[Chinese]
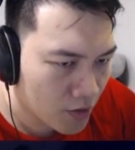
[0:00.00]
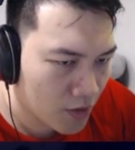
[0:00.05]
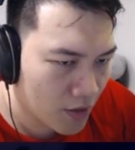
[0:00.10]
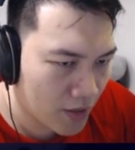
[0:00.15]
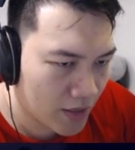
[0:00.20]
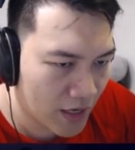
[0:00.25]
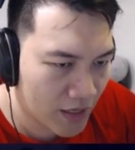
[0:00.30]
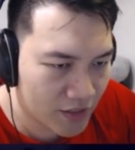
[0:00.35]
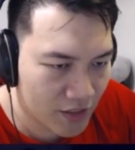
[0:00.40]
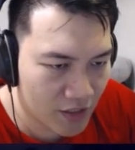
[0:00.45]
应
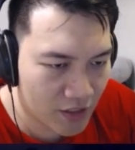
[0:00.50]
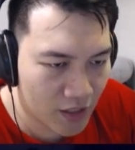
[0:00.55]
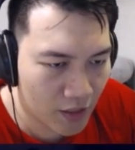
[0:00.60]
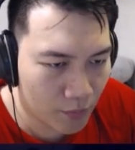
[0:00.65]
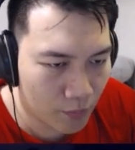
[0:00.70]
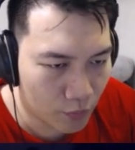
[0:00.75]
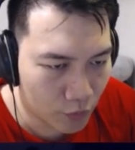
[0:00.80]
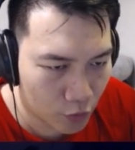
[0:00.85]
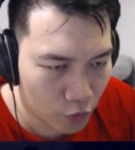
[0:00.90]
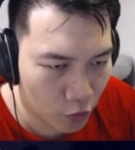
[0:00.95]
该是一张
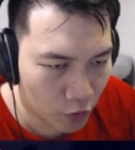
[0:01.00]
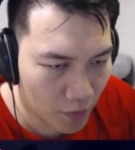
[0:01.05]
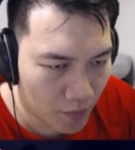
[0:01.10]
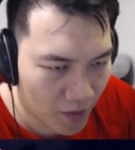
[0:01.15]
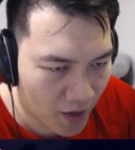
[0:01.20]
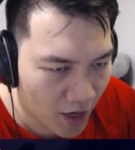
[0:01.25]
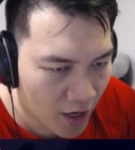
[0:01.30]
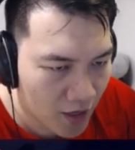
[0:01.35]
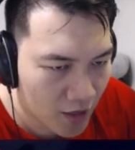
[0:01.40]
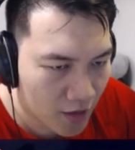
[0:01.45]
不错的
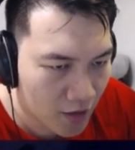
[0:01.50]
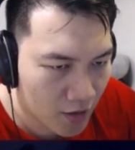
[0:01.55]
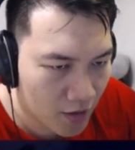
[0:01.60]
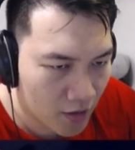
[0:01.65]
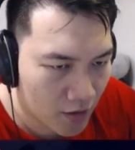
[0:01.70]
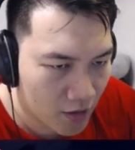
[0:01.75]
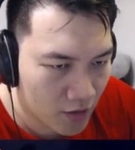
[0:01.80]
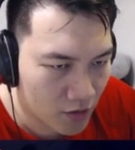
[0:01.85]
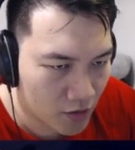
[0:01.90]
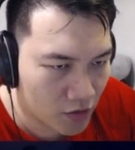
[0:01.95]
牌。
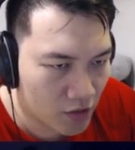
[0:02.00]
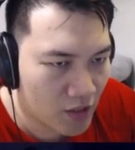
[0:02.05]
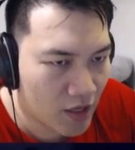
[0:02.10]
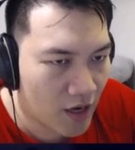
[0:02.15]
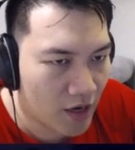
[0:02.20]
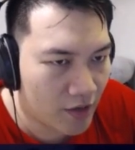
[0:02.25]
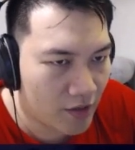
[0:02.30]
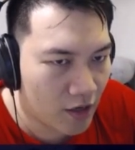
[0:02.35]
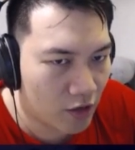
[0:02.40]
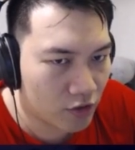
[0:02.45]
可是当
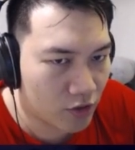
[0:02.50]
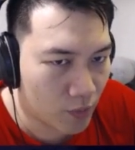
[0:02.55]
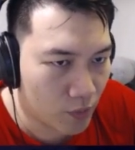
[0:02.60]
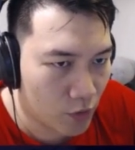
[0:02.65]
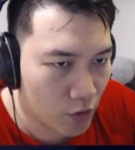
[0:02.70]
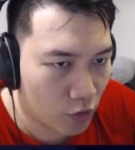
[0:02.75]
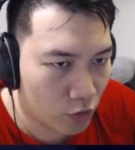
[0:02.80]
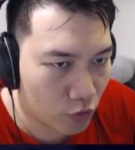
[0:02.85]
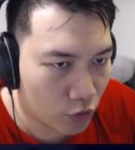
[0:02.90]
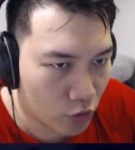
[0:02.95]
然要怎么
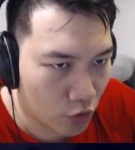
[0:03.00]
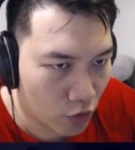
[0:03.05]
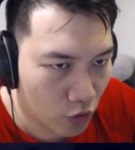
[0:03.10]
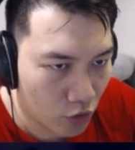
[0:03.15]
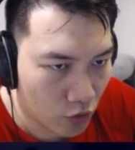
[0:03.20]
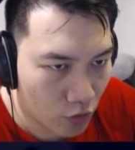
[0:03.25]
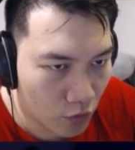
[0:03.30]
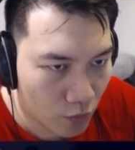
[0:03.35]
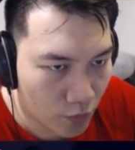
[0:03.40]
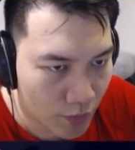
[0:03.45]
用
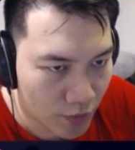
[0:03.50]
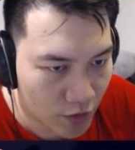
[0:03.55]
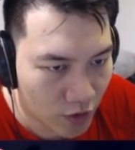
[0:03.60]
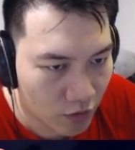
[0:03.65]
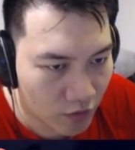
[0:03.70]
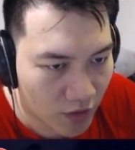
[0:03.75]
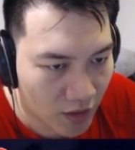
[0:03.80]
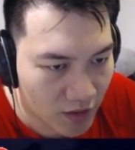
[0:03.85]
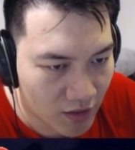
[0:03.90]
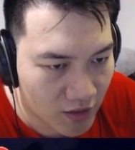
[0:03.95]
就比较
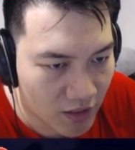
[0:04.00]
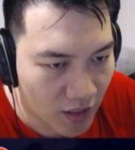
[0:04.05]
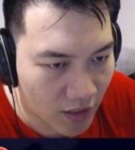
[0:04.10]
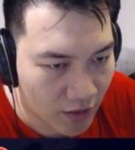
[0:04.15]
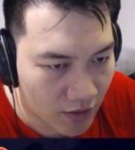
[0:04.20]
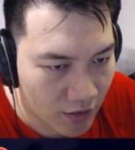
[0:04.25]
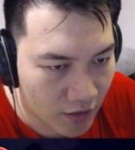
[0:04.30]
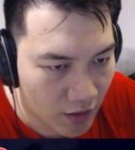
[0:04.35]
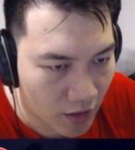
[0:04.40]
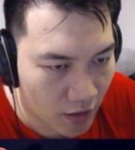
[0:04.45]
难讲
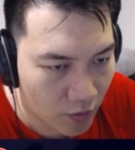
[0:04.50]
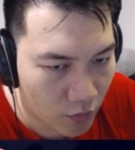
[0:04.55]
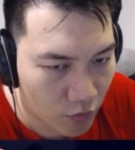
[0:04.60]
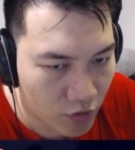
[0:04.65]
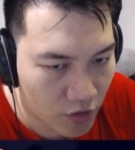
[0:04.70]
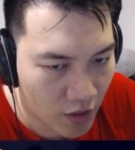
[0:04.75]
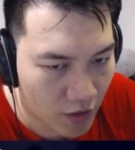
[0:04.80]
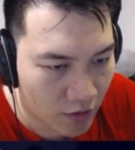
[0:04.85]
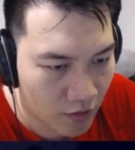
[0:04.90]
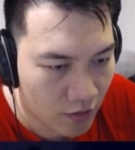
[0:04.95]
一点啊。目
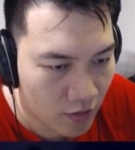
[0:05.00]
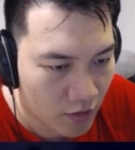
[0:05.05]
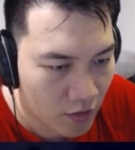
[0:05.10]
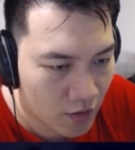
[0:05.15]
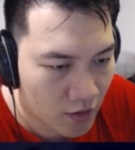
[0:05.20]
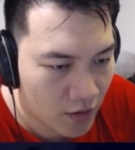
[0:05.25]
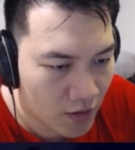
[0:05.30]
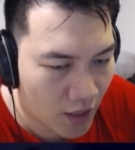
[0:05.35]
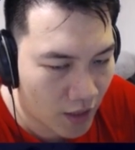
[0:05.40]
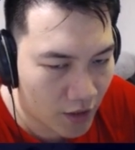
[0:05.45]
前
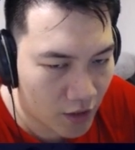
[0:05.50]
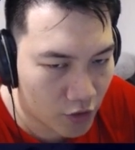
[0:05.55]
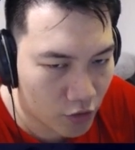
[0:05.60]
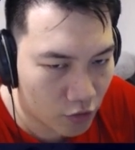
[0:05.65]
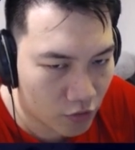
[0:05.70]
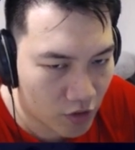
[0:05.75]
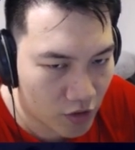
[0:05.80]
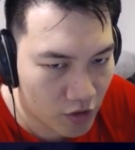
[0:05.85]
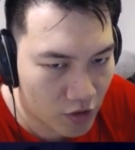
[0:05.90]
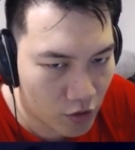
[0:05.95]
它那个
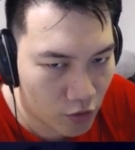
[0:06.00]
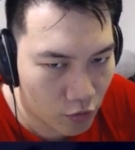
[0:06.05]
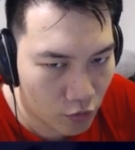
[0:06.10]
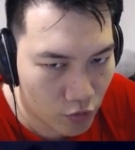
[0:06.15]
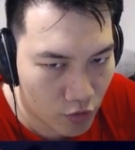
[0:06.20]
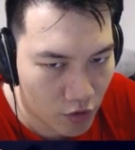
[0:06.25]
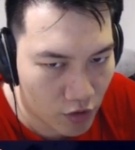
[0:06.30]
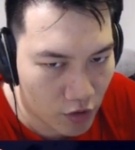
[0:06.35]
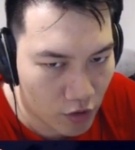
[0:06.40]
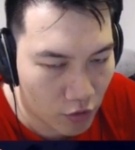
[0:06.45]
众星之怒
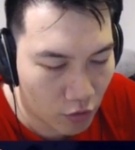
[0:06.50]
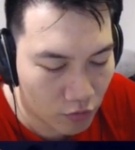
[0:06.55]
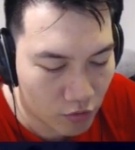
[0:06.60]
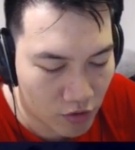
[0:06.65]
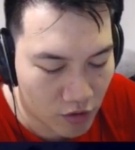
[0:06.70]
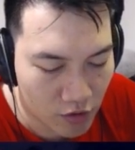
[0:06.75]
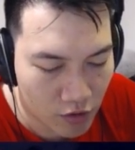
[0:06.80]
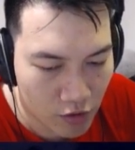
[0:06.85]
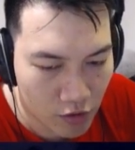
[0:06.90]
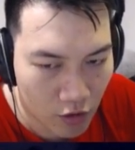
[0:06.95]
是你攻
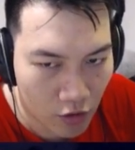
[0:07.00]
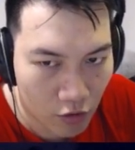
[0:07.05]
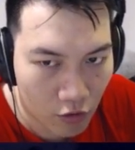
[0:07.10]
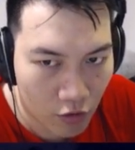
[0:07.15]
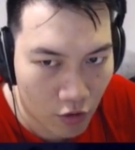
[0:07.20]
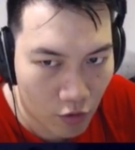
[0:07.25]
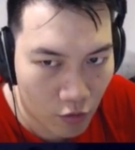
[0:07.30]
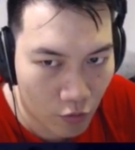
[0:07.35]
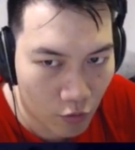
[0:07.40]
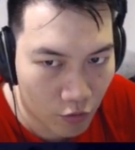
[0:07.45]
击之后
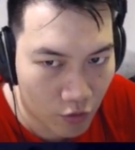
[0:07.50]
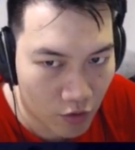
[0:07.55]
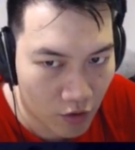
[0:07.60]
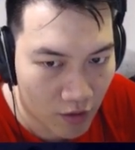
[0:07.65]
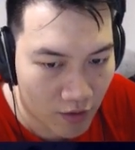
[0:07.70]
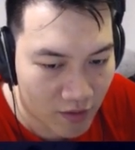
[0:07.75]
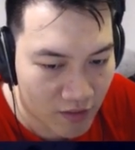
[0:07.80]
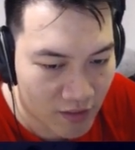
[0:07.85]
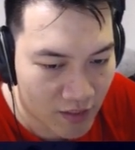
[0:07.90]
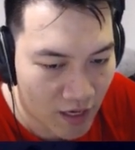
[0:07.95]
会获得
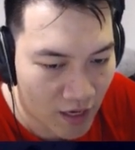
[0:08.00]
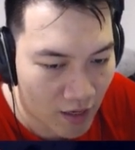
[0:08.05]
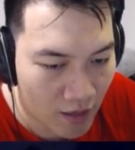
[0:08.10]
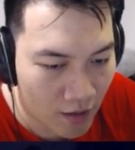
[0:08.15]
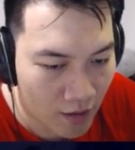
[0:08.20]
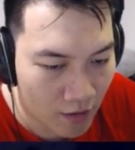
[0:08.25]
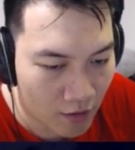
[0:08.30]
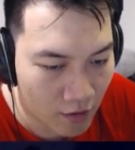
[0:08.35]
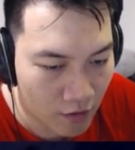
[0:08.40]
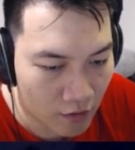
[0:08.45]

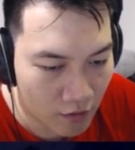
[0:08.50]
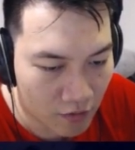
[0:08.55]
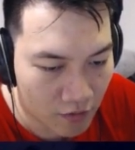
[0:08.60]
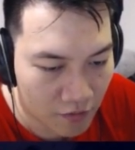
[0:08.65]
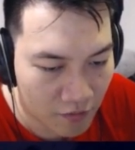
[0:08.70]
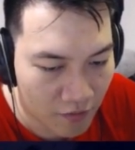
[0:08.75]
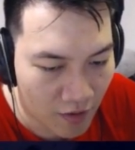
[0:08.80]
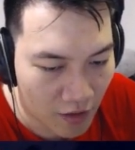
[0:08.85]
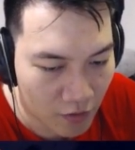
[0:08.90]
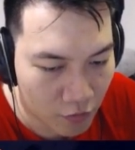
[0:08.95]
+2
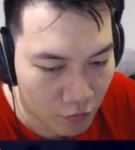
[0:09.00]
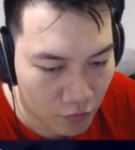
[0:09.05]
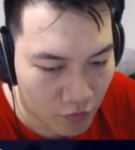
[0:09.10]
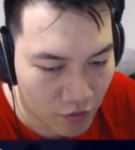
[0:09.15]
法术